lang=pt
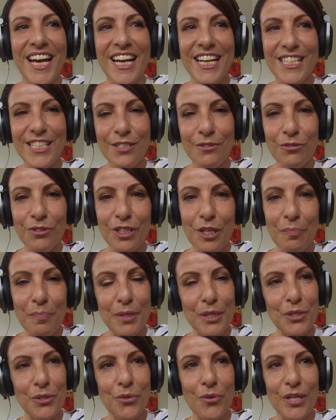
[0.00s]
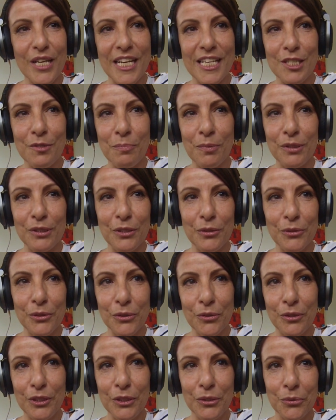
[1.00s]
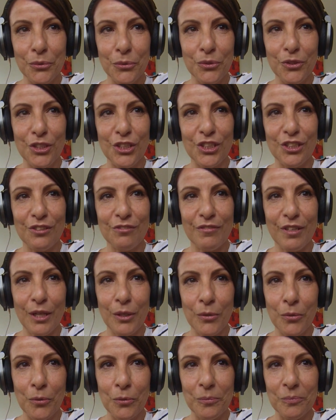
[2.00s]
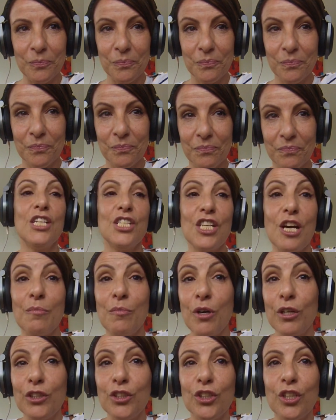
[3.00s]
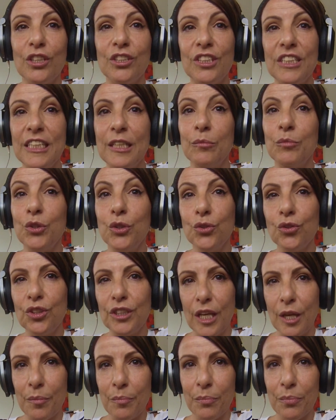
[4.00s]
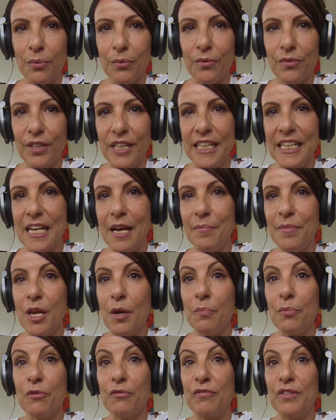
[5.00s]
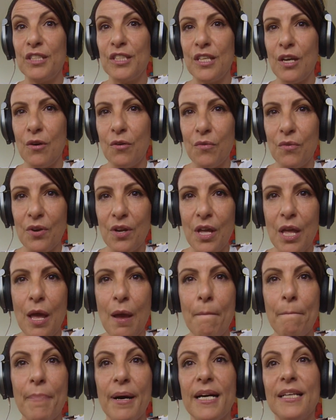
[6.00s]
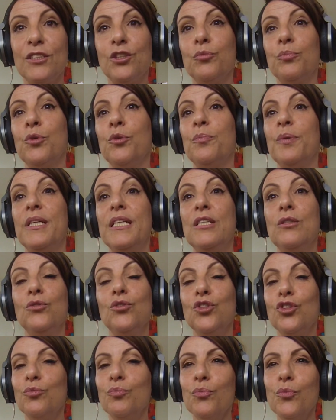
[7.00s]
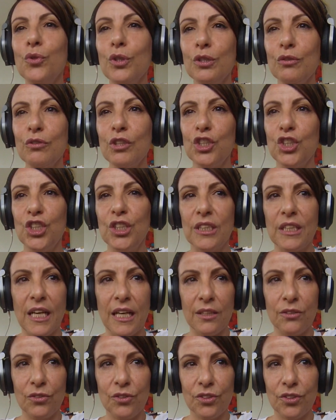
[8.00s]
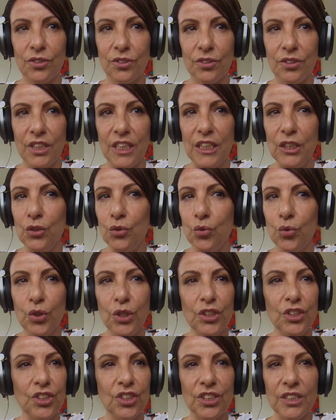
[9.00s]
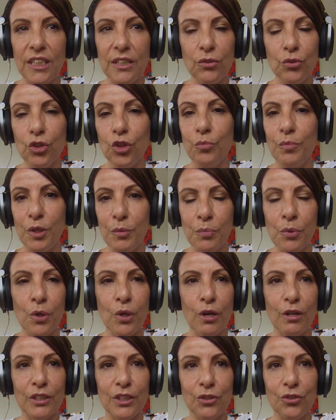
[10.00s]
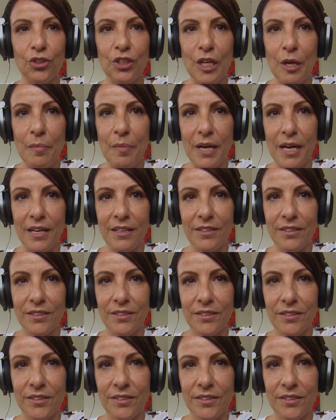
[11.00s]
A segunda pessoa que respondeu à solitude falou: Já moro sozinha há muito tempo e na minha profissão passo por períodos muito agitados e noites sem dormir por causa do trabalho.